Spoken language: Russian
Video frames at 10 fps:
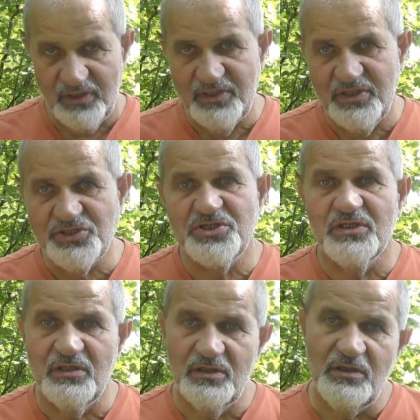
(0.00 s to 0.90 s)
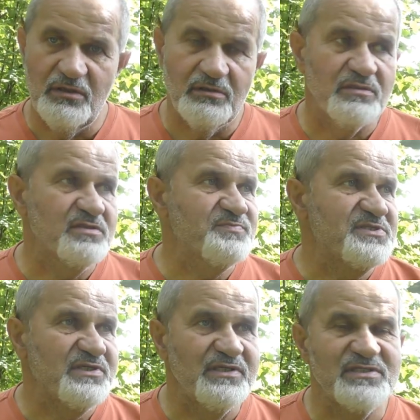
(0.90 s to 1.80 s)
айтишники и
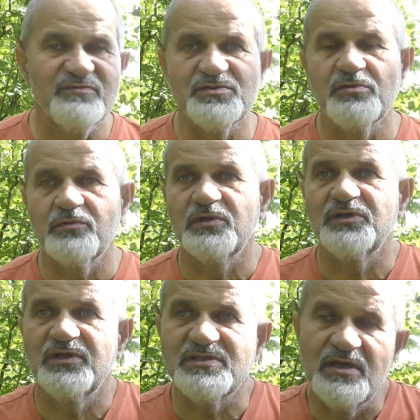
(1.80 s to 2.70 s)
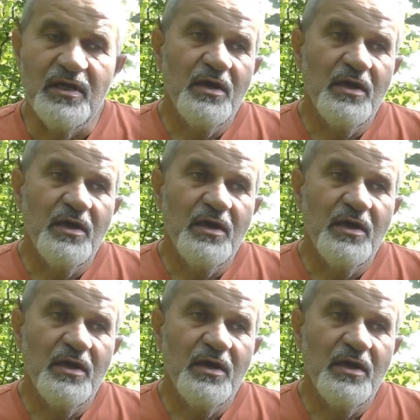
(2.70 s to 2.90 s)
специалисты высокого класса.